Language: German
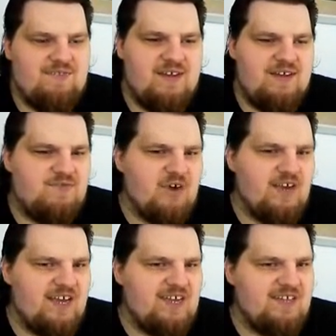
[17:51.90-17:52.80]
war in der
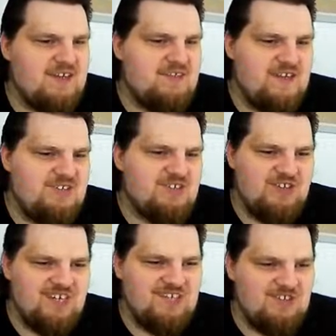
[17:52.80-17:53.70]
vorherigen Transcension
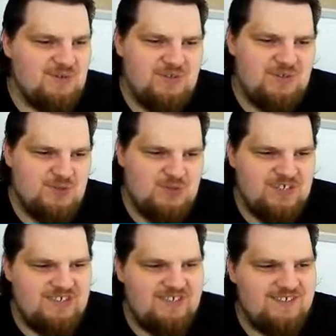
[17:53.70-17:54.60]
richtig, schon,
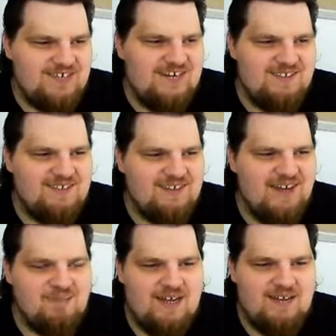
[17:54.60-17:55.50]
schon richtig krank,
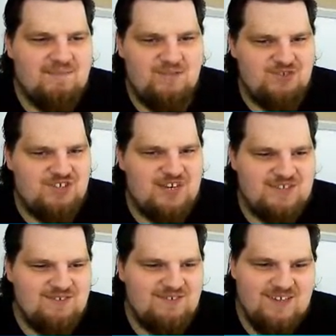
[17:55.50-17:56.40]
direkt mit Admin zu
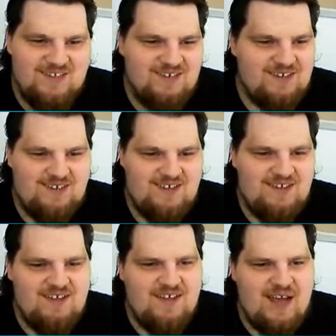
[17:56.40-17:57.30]
starten und dann
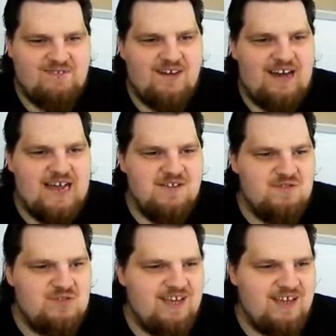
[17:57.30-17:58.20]
einfach
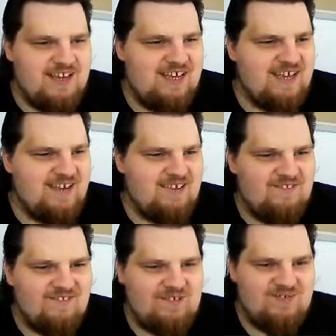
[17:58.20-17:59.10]
alles zu zerlegen,
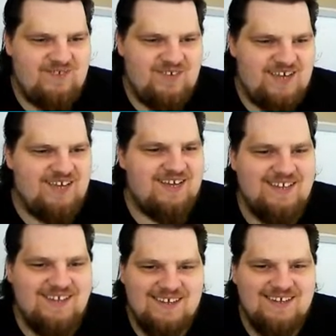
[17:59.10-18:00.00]
was irgendwie
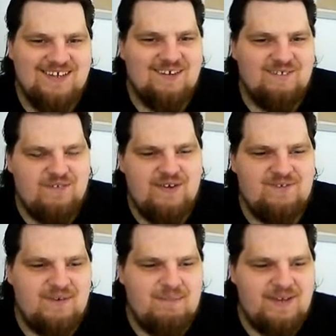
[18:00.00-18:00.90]
geht, weil wir
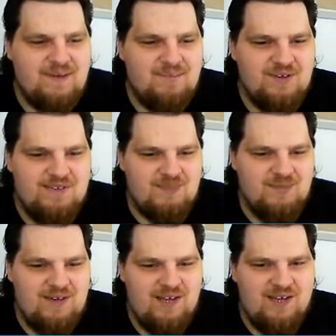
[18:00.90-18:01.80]
einfach bei jedem Boss
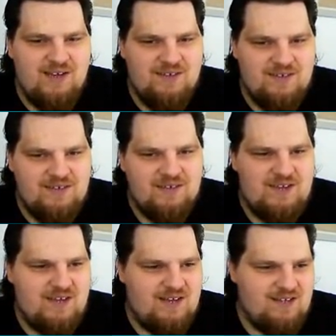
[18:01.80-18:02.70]
äh, ne,
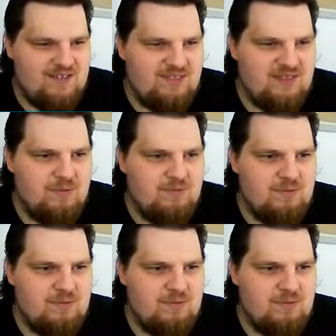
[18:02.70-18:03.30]
das Ding uns